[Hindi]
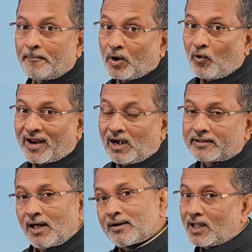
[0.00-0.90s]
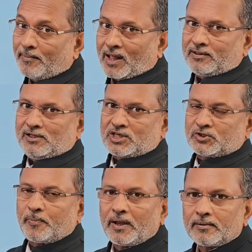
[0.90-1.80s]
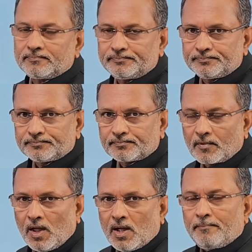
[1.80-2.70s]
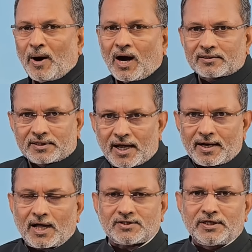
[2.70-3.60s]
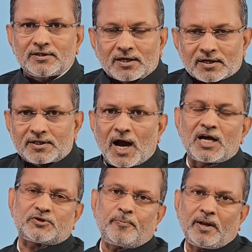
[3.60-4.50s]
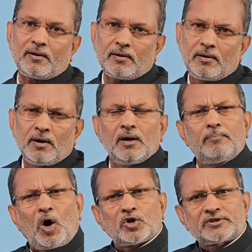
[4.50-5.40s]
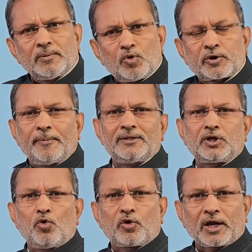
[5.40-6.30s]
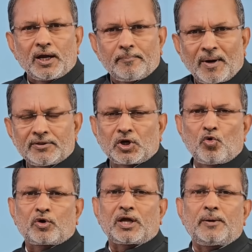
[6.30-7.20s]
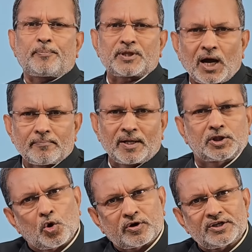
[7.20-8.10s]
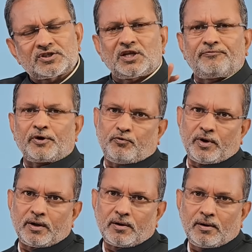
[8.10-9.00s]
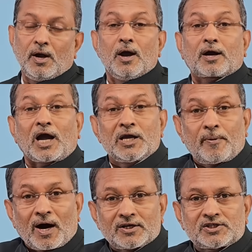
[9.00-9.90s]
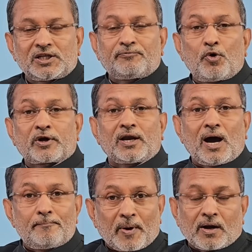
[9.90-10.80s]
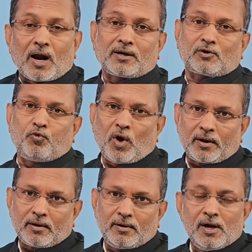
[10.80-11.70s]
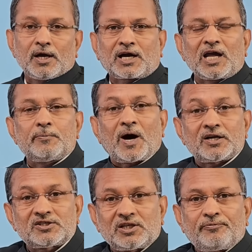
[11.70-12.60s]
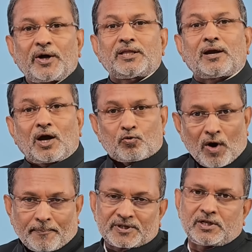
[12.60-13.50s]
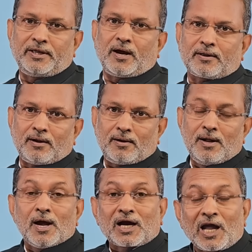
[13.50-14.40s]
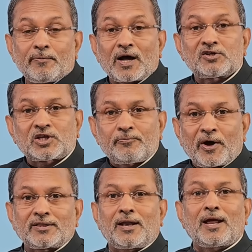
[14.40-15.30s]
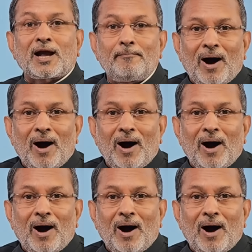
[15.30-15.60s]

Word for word: पर वायरल किया गया बड़ा दिलचस्प है भारतीय राजनीतिक इतिहास में बहुत से मुख्यमंत्रियों के मंत्रियों के प्रधानमंत्रियों के इस्तीफे हुए हैं कई बार इस्तीफों के नाम पर नाटक हुआ है कई बार इस्तीफा देकर वापस लिया गया कई बार इस्तीफा देने का